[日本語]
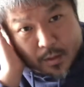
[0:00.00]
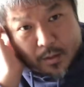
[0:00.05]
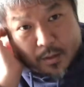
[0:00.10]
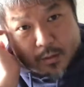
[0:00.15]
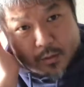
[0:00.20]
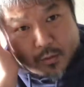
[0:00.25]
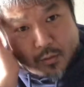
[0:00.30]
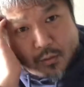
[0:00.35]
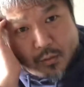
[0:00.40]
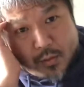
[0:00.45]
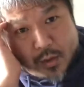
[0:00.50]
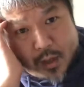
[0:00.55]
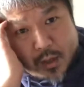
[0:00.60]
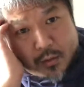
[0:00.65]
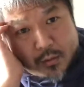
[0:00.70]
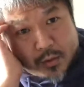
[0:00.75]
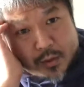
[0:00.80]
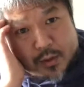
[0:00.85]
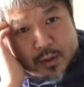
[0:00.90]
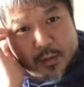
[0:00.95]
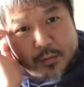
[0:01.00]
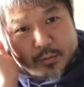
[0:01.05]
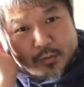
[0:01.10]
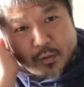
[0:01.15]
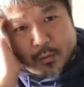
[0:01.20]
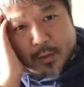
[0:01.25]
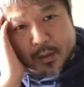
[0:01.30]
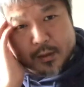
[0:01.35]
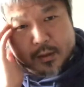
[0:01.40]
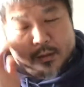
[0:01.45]
で今回これ全部
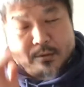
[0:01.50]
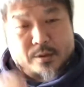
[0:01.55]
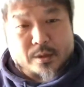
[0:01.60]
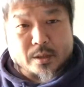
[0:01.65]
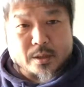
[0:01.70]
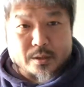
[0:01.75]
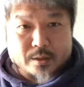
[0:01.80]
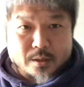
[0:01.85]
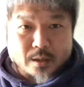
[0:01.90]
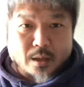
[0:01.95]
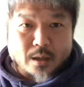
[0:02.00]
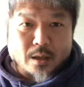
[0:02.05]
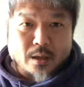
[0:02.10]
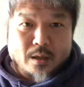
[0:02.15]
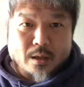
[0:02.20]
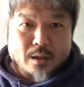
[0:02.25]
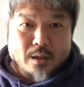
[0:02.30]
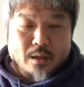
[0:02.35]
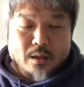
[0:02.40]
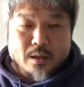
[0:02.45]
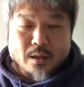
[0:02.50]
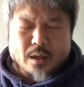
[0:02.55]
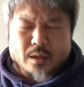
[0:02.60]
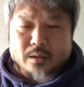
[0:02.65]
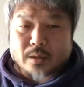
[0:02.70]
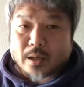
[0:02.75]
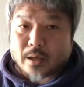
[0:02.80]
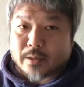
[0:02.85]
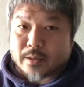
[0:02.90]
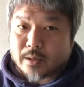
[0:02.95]
止まってるじゃないですか。え
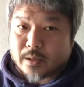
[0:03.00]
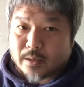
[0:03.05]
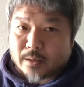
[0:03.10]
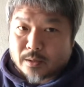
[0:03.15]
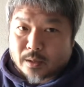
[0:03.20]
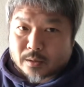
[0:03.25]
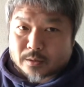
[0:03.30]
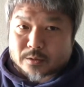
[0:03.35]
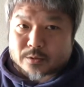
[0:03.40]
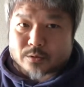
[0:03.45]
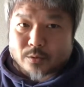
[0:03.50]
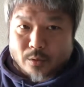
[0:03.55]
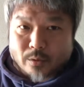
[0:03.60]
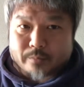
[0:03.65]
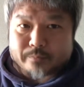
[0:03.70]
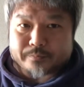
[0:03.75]
大変なんですよ。